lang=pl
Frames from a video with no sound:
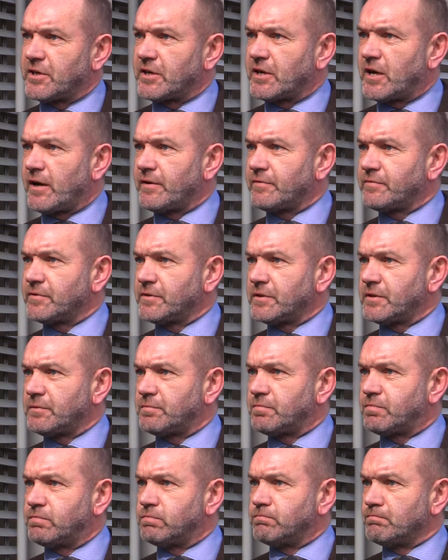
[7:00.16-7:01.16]

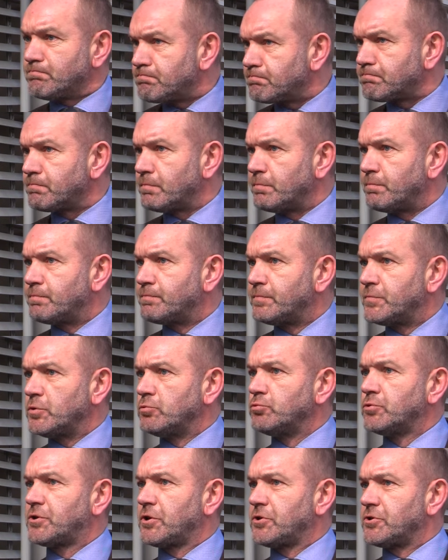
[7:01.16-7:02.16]
rękawy,
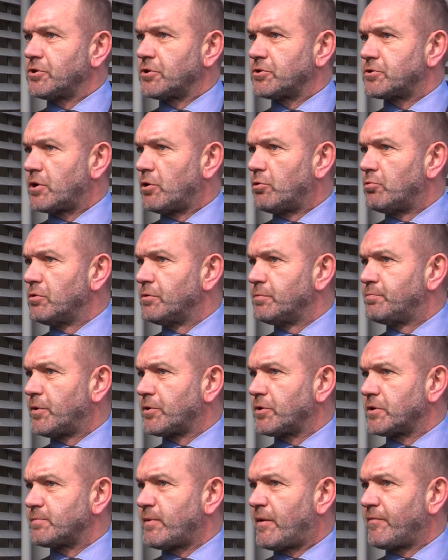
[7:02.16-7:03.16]
usiąść do stołu i
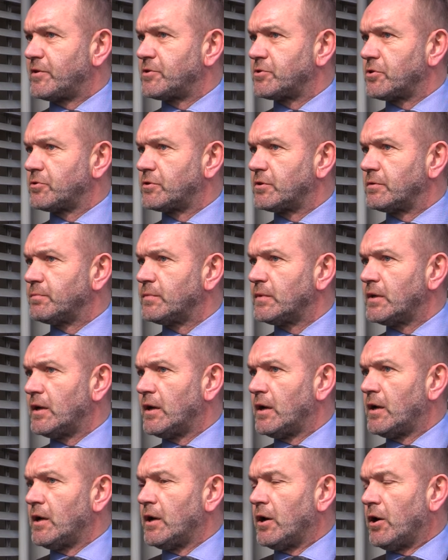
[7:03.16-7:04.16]
porozmawiać o tym,
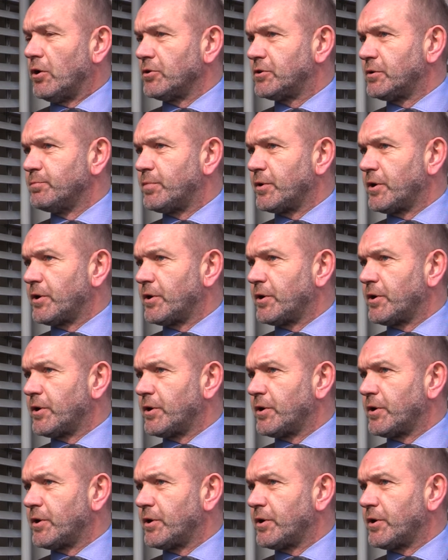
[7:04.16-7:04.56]
o tym